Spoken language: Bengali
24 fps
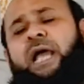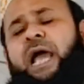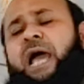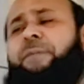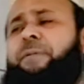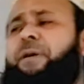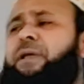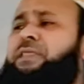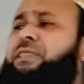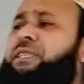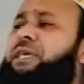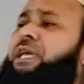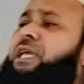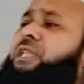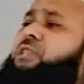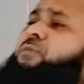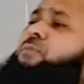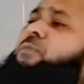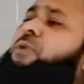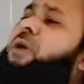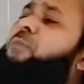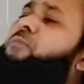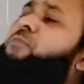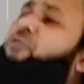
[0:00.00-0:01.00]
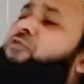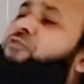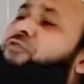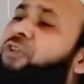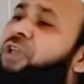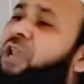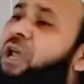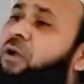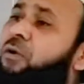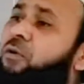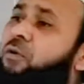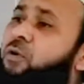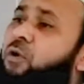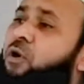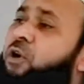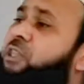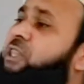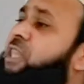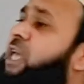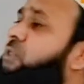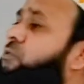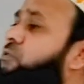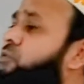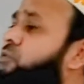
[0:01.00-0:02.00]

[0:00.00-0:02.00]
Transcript: কাবার দিকে তোমরা মুখ ফেরাও অর্থাৎ